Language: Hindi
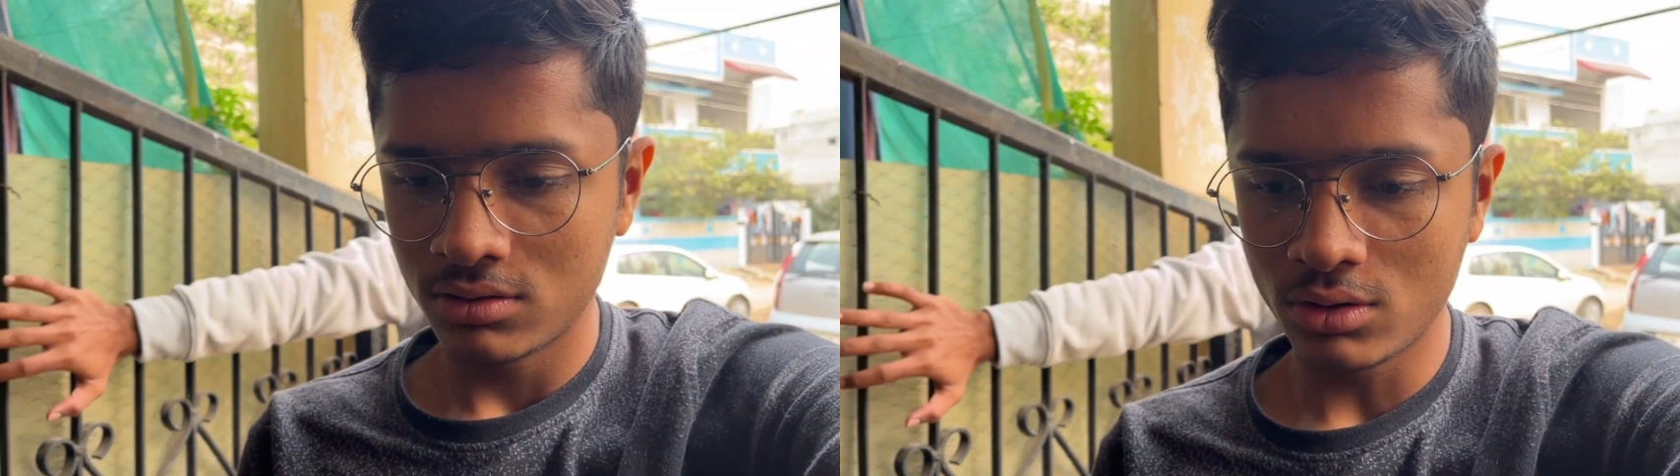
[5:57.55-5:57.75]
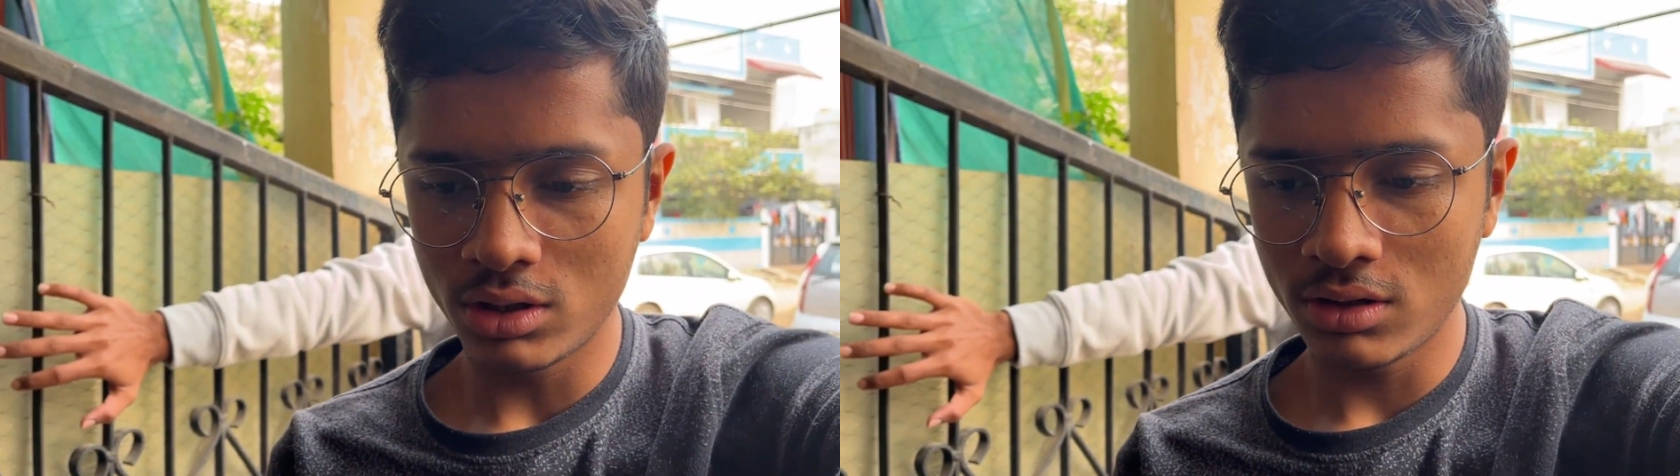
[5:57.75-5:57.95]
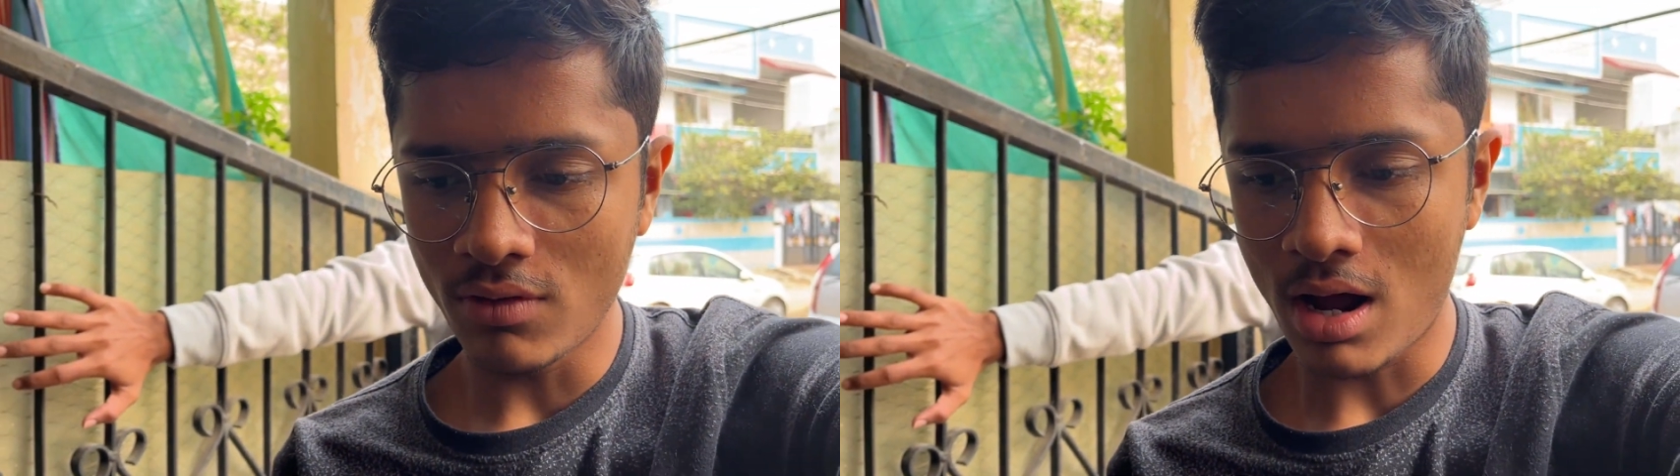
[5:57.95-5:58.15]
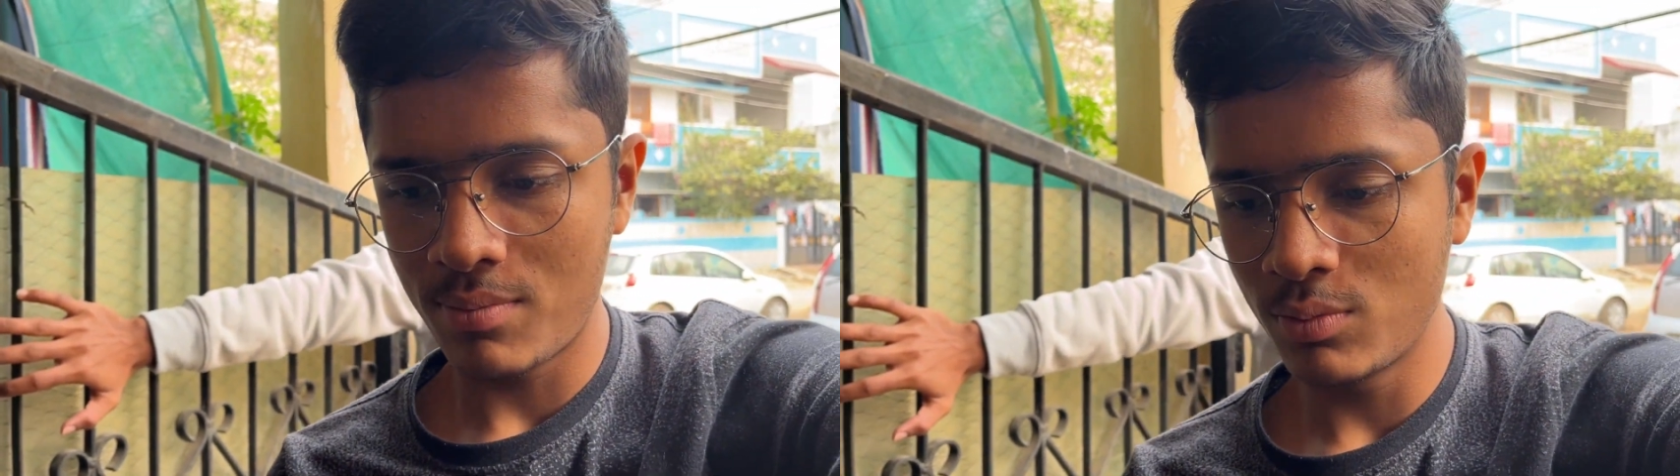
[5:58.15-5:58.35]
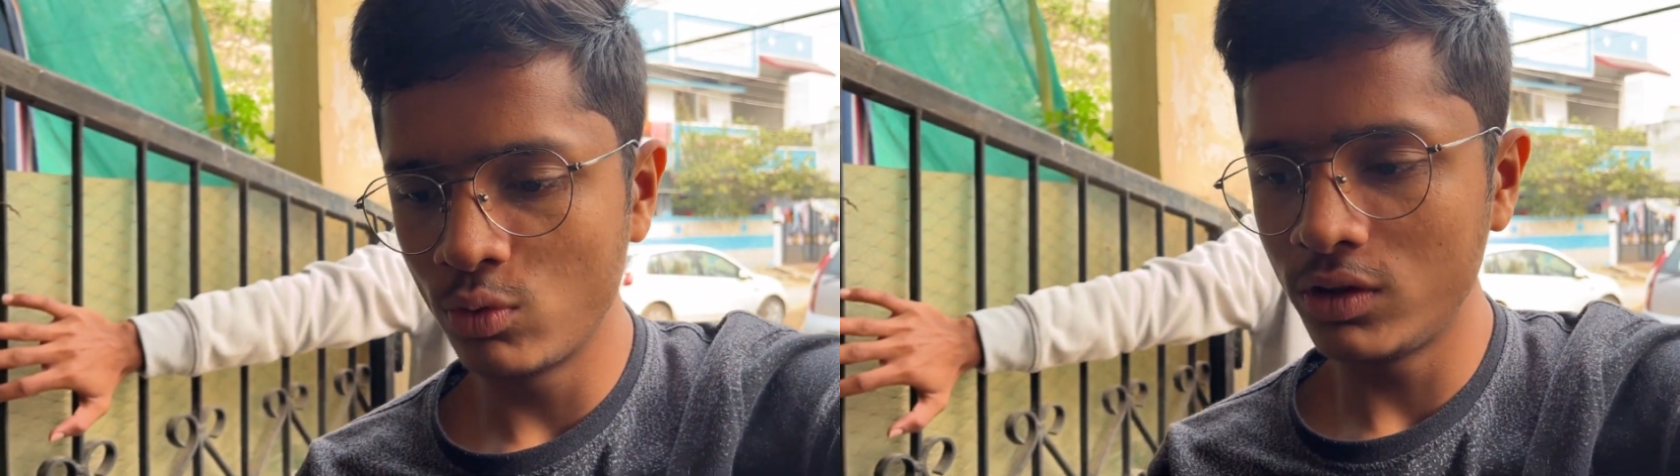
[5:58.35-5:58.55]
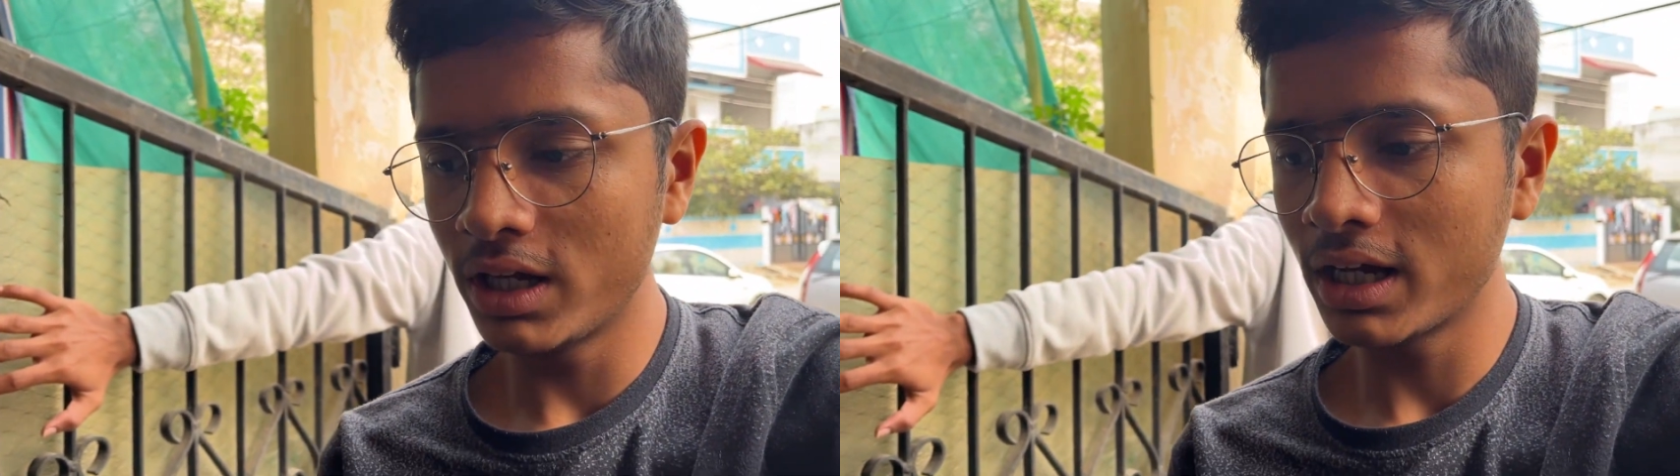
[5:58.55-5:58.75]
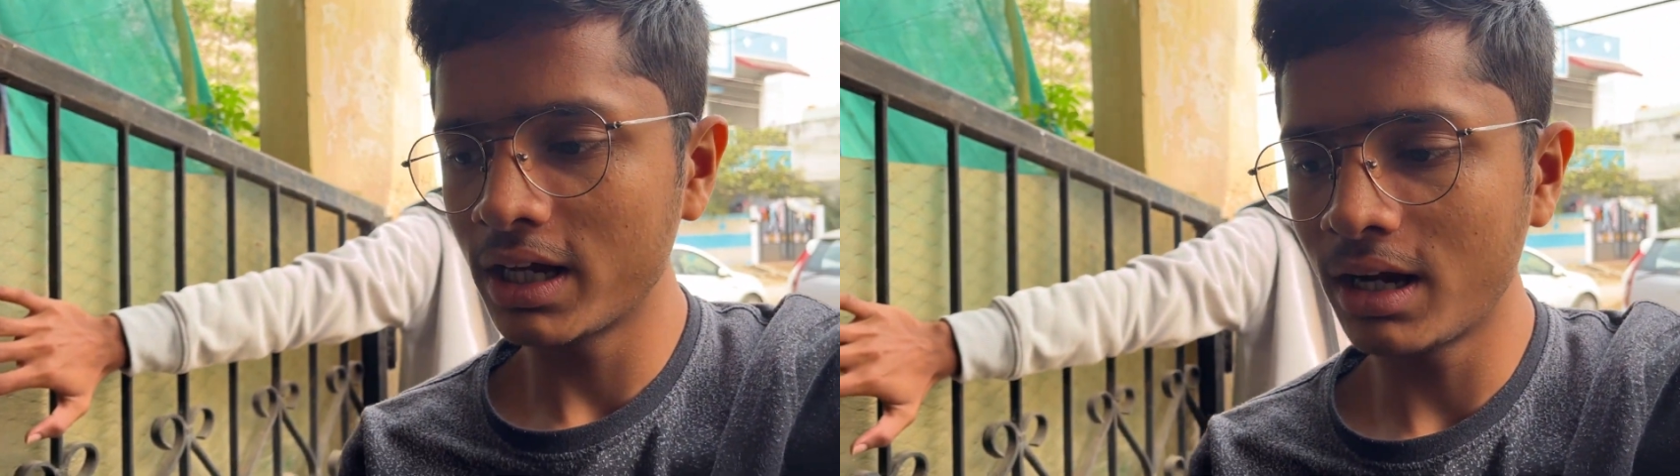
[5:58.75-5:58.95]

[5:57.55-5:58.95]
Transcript: क्योंकि वहाँ पे मूवी देखेंगे